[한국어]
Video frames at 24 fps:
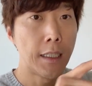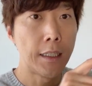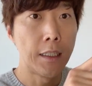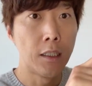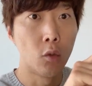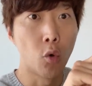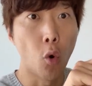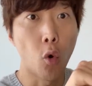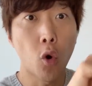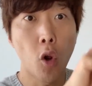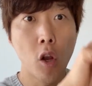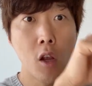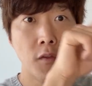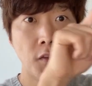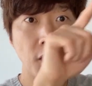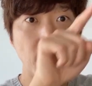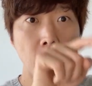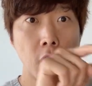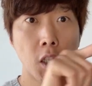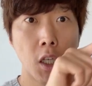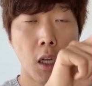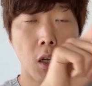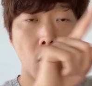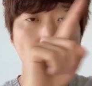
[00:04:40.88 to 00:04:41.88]
그 로컬
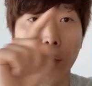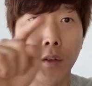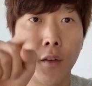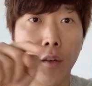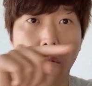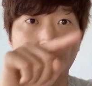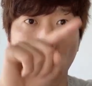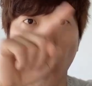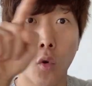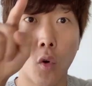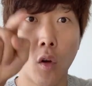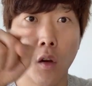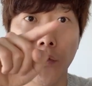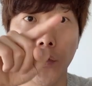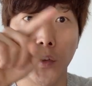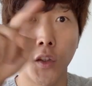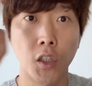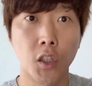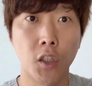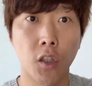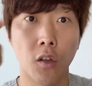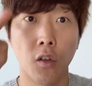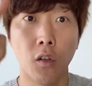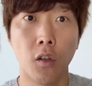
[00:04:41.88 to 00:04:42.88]
피처라고 있어요. 로컬
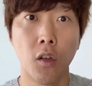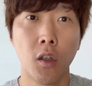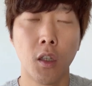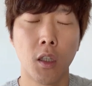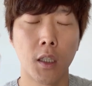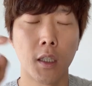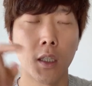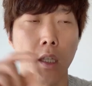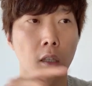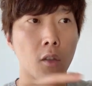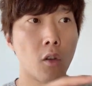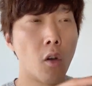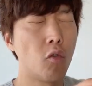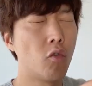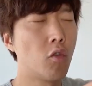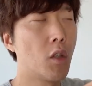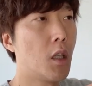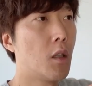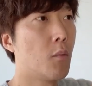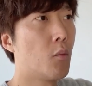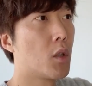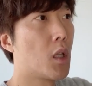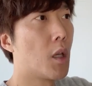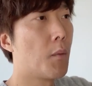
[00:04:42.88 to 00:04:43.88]
피처. 그러니까
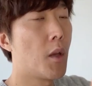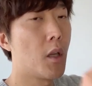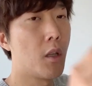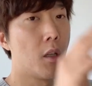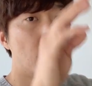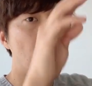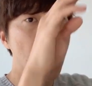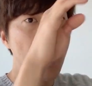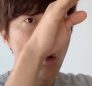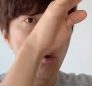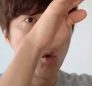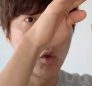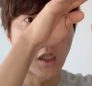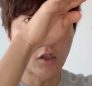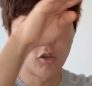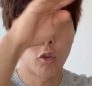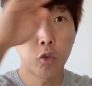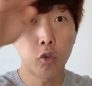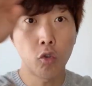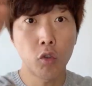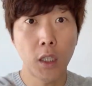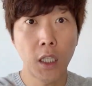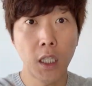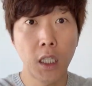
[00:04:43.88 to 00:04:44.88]
결국에는 뭐냐면 우리가
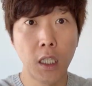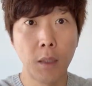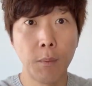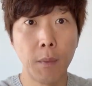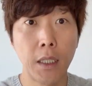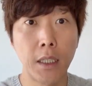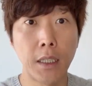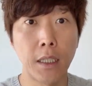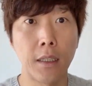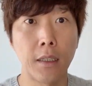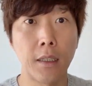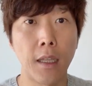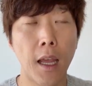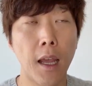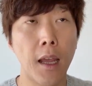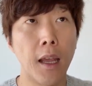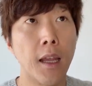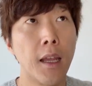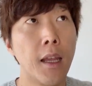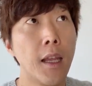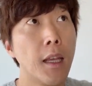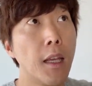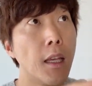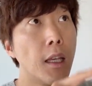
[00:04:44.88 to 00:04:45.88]
2D
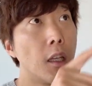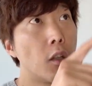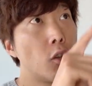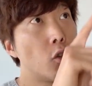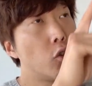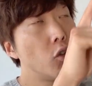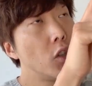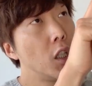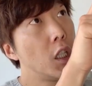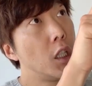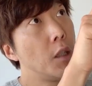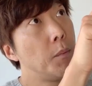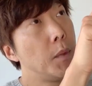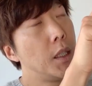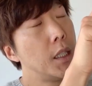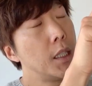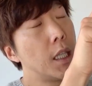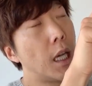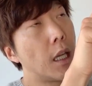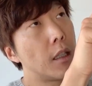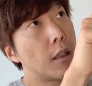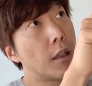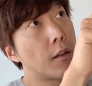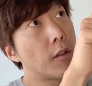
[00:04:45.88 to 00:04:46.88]
이미지인데 이 2D
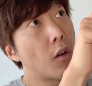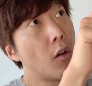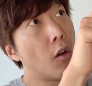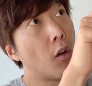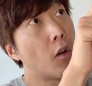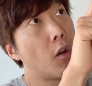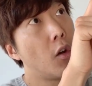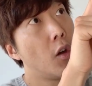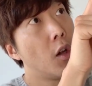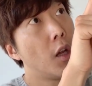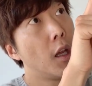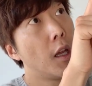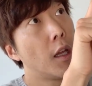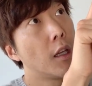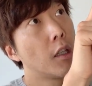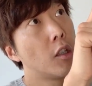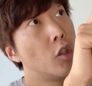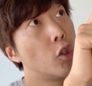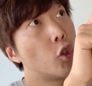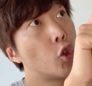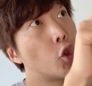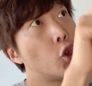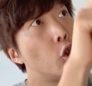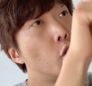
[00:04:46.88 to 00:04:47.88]
이미지 안에서
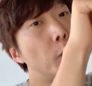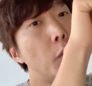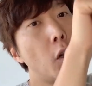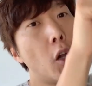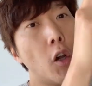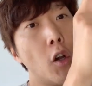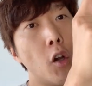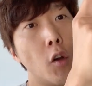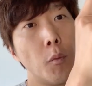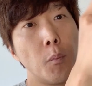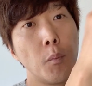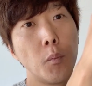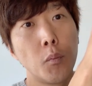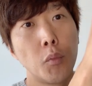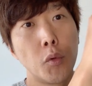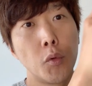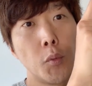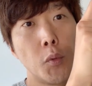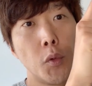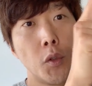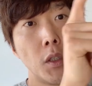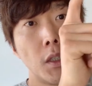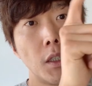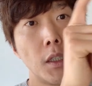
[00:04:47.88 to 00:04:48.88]
그 주변
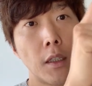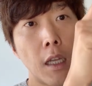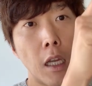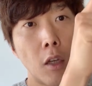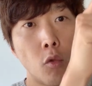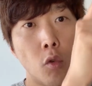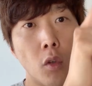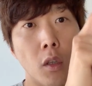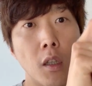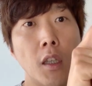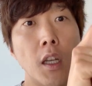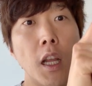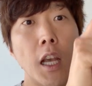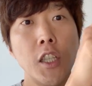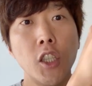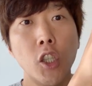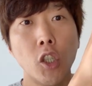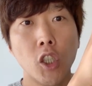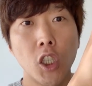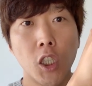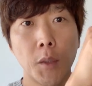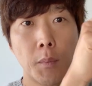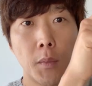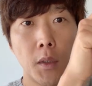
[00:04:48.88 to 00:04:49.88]
부분들의
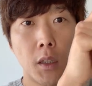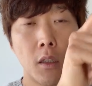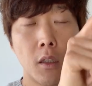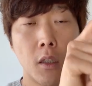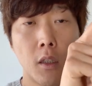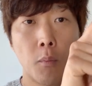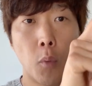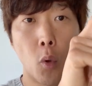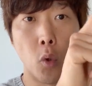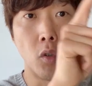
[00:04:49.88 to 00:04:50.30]
릴레이션십들을